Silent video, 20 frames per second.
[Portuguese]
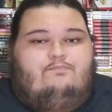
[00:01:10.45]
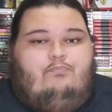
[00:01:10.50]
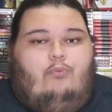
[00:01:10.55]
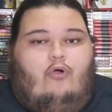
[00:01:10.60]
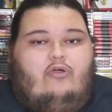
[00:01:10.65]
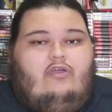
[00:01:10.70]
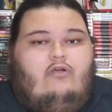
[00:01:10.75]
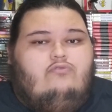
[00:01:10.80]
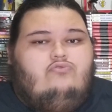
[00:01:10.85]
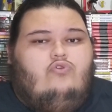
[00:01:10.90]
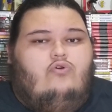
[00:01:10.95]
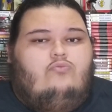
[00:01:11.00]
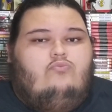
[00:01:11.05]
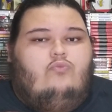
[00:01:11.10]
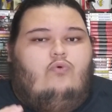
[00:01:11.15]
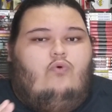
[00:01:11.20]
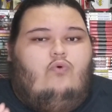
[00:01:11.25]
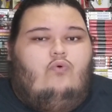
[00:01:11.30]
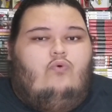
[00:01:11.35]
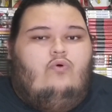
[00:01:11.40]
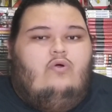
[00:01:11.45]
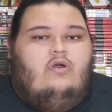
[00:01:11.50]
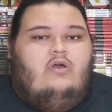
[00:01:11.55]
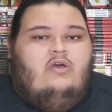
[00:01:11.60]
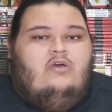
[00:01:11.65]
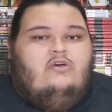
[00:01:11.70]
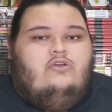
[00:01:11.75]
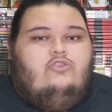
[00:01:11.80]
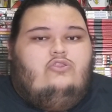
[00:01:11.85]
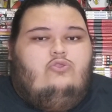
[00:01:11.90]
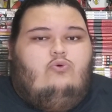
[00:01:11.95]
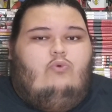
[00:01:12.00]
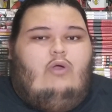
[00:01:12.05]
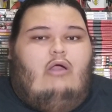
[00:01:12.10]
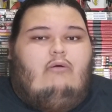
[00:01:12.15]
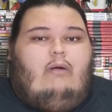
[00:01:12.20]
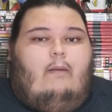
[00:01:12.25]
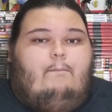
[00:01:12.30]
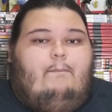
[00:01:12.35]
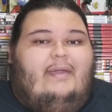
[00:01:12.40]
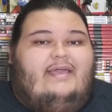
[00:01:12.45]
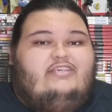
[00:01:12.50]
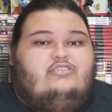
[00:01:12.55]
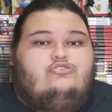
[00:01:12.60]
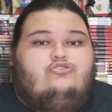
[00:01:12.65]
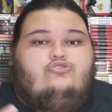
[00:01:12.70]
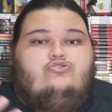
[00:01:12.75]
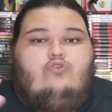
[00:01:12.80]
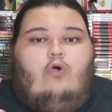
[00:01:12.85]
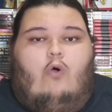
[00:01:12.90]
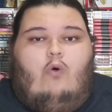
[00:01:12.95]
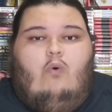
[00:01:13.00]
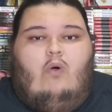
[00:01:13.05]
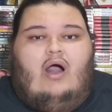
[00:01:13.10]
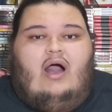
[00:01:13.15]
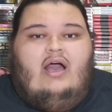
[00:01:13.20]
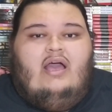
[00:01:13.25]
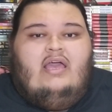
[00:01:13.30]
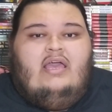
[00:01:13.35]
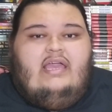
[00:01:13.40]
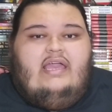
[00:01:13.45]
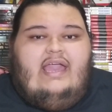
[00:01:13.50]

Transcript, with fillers: porque o Nomu não é uma pessoa,